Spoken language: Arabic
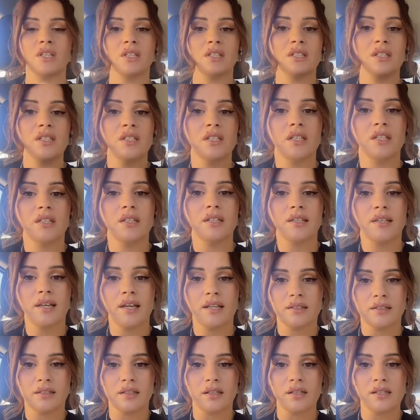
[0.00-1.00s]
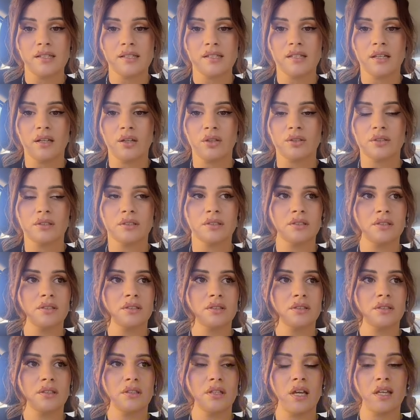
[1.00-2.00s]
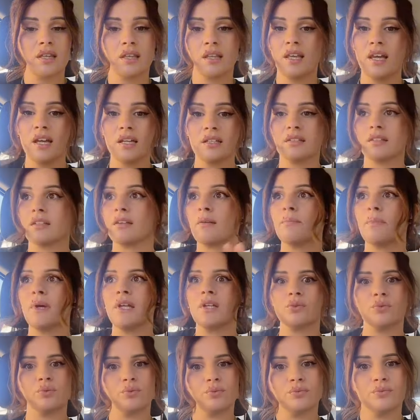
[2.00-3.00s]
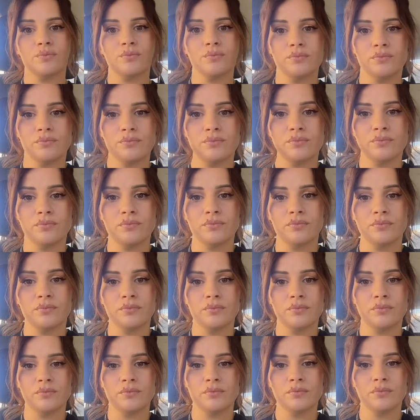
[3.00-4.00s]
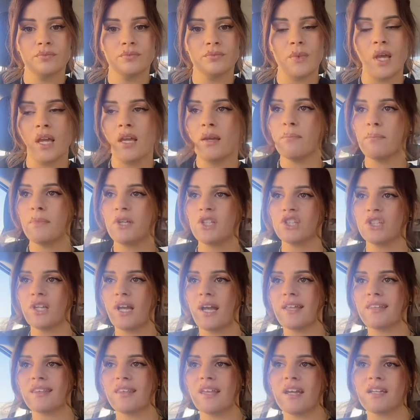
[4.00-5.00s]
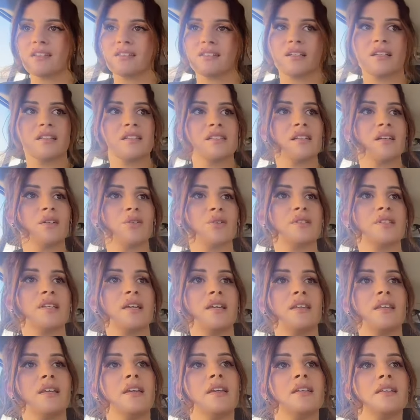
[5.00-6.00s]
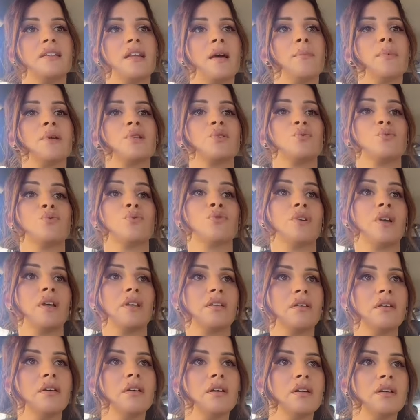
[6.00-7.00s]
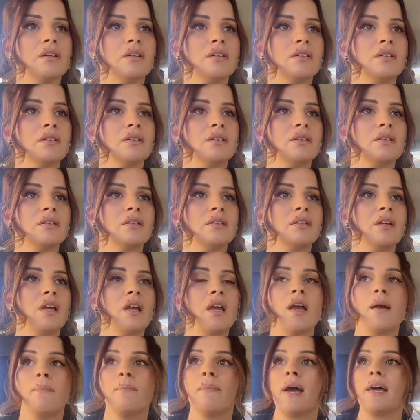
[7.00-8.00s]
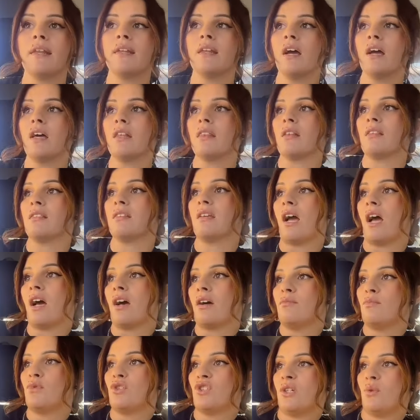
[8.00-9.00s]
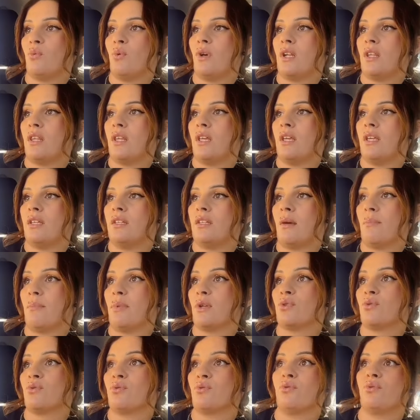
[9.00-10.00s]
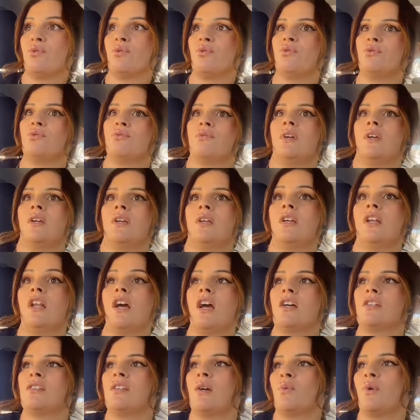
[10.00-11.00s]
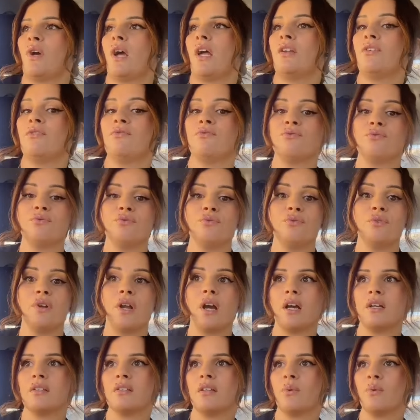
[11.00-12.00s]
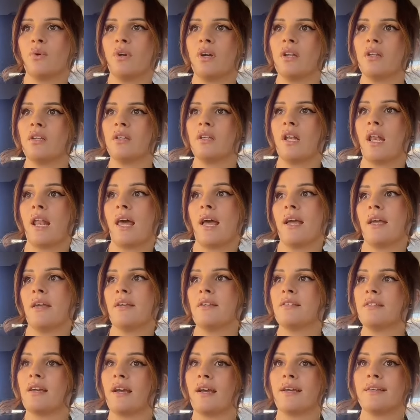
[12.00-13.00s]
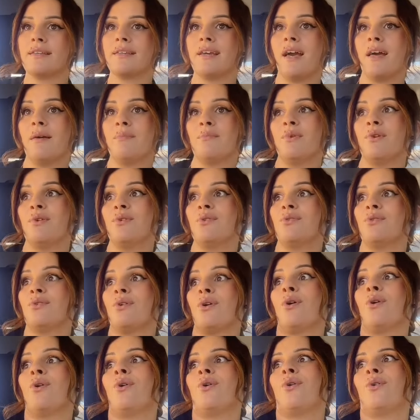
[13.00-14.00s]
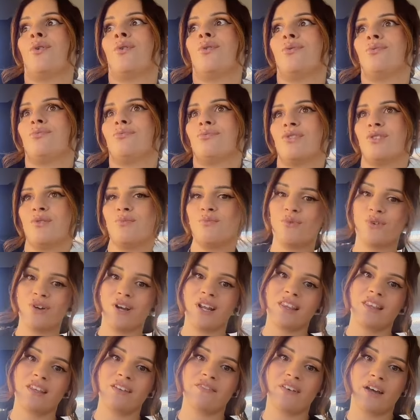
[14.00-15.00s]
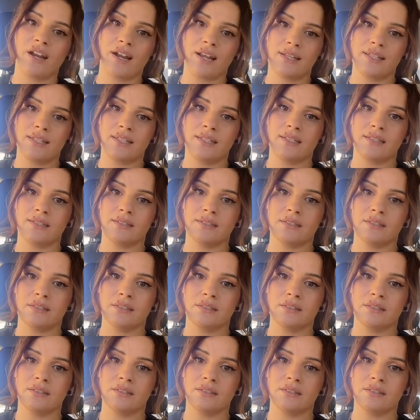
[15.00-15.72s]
نكيني غاردي على السيلونس غاردي بارتو ماشي غاردي على السيلونس هذه هنا باسكو كذا معناها هذا الدي اقمشي وردي هنا باسكو الا قداوي غلي فيو الا قداوي غلي لايك يقي يحمل كثمو راه ام